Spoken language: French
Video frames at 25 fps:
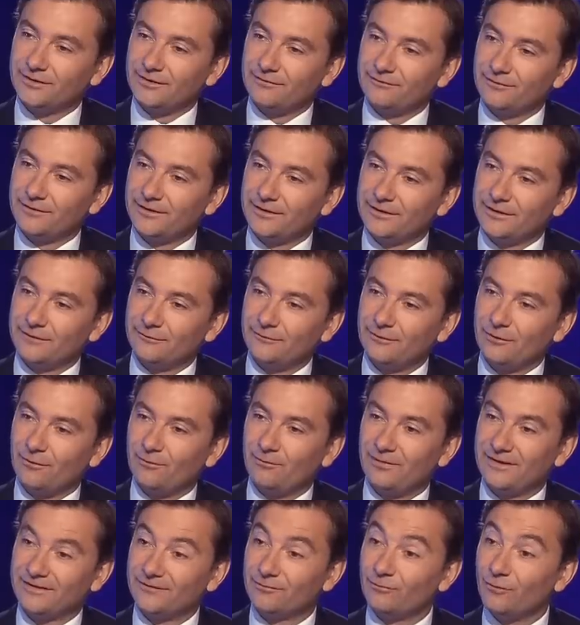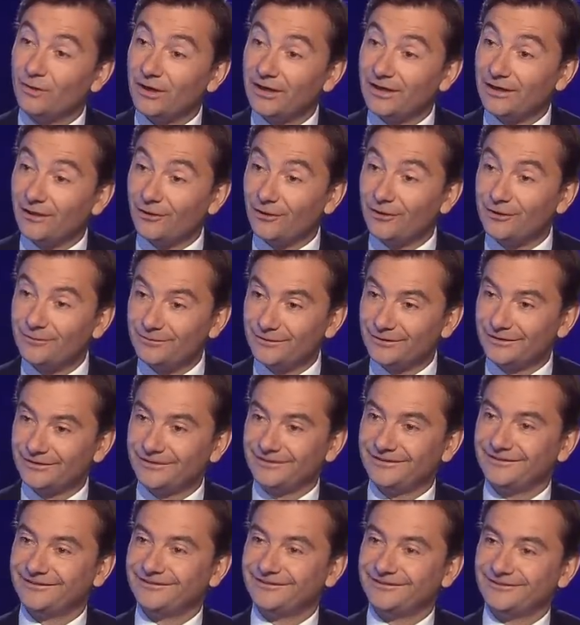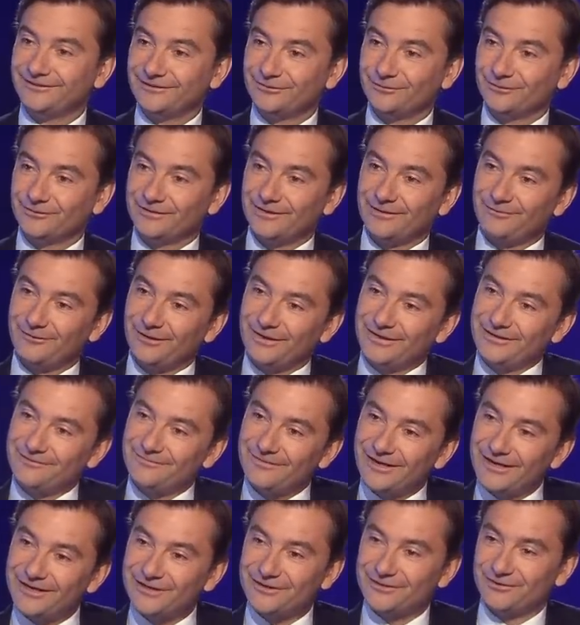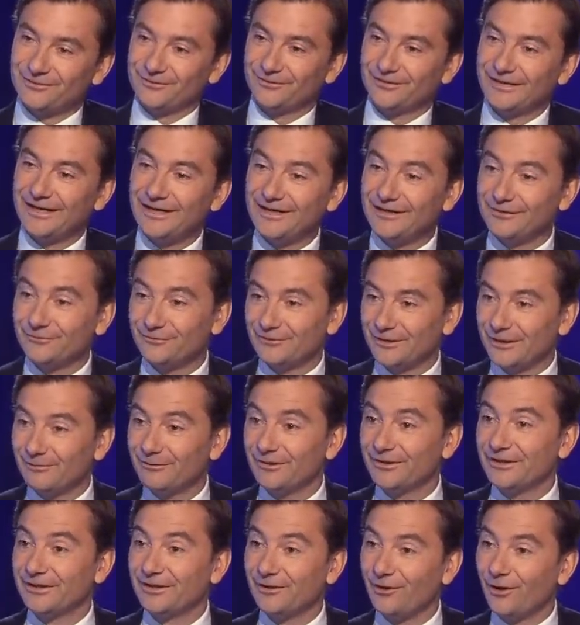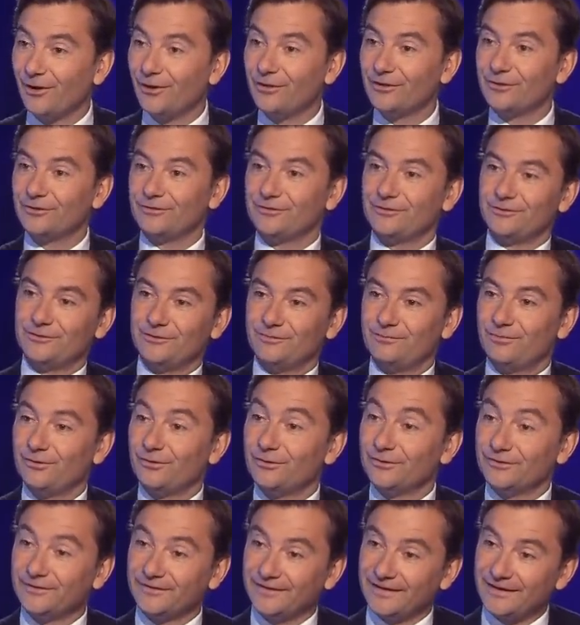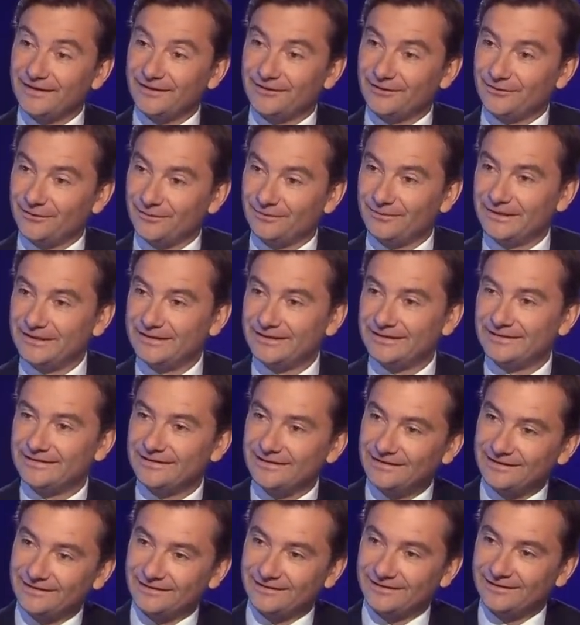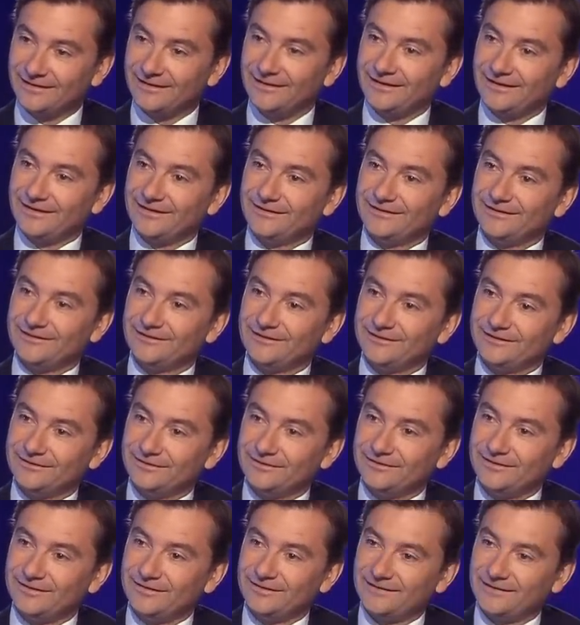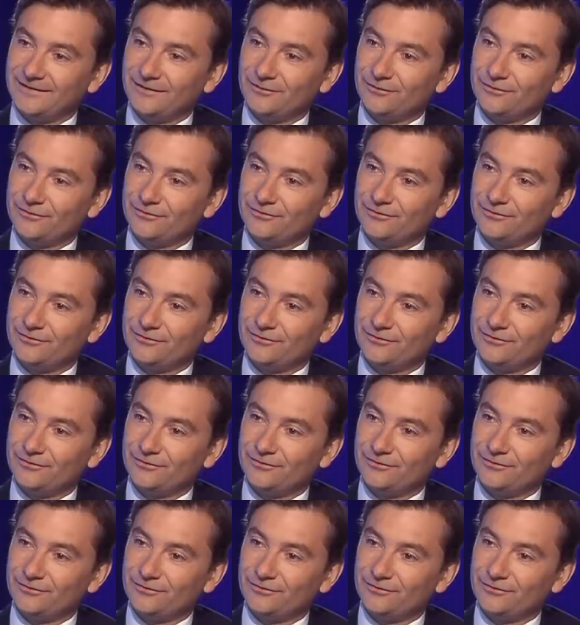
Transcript: on est avocat d'affaires, on passe moins la robe, euh, contrairement à l'image qu'on a finalement des grands euh, procès médiatiques. ça, c'est quelque